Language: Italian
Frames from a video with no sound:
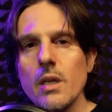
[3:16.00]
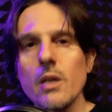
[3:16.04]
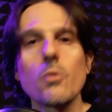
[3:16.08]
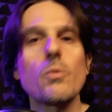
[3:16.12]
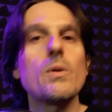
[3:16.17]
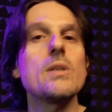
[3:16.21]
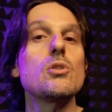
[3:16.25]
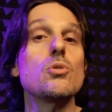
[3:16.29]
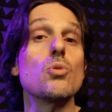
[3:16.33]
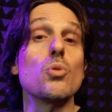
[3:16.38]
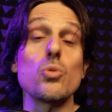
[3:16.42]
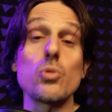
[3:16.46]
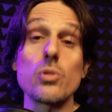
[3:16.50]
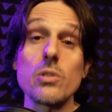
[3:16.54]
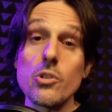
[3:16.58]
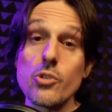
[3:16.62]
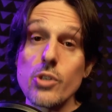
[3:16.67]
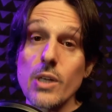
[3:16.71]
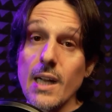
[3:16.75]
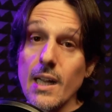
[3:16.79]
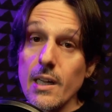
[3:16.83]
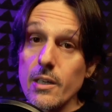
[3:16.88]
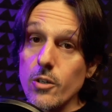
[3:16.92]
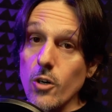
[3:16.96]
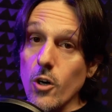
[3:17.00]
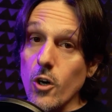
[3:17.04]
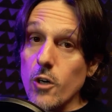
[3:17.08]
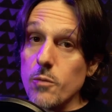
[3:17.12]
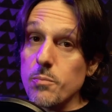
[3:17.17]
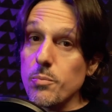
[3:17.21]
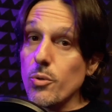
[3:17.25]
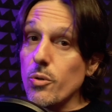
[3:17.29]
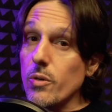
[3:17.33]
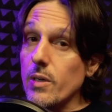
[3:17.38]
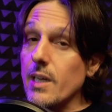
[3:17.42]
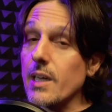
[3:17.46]
questo ossigena il
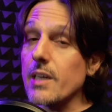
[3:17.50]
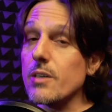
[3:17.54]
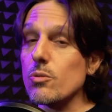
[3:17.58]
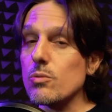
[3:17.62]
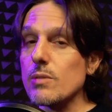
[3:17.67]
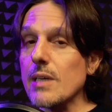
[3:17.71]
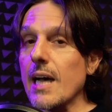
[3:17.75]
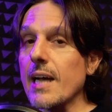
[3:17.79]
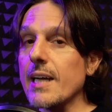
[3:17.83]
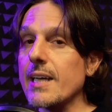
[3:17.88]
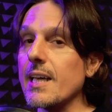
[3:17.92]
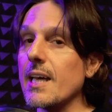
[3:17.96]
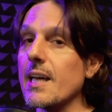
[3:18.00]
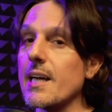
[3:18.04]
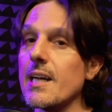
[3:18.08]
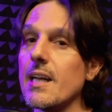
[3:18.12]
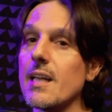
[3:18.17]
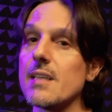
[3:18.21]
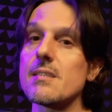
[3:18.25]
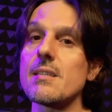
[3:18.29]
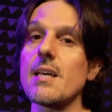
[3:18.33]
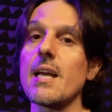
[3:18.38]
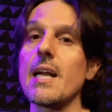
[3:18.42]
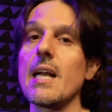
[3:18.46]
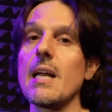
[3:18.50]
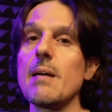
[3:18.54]
corpo e aiuta anche a rilassare